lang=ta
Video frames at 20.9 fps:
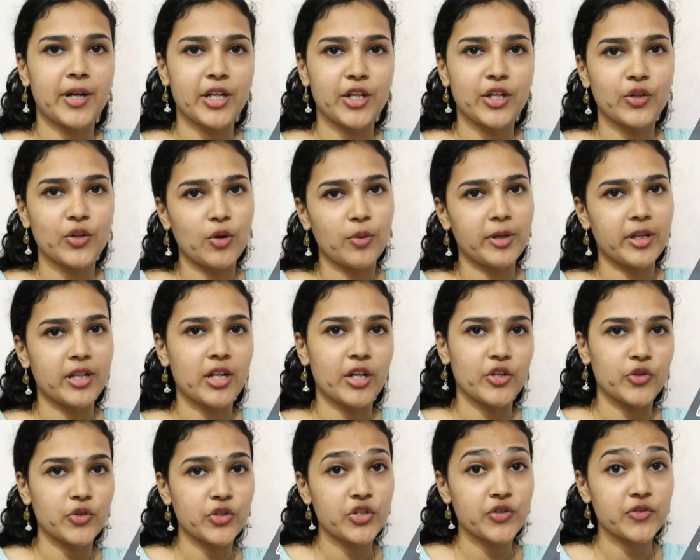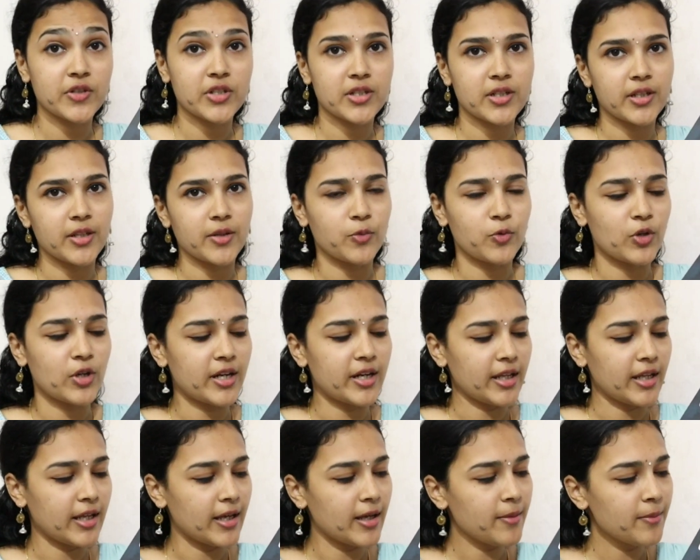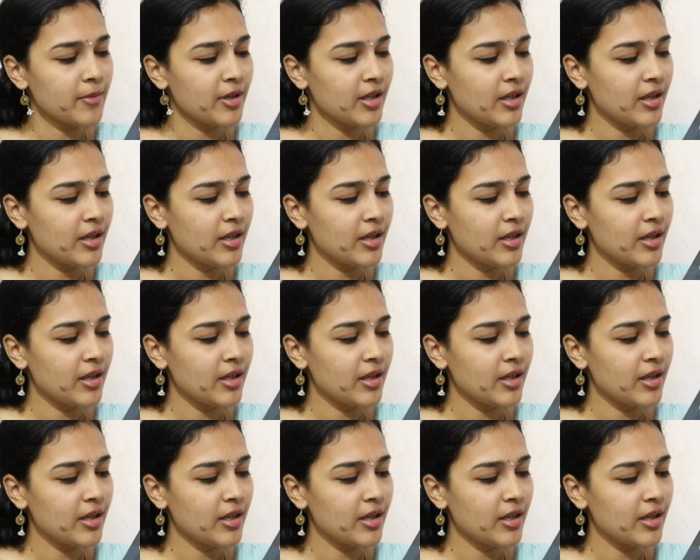படிக்கணும் அப்படின்னு நான் யோசிச்சு வச்சுருந்தேன் முன்னாடியே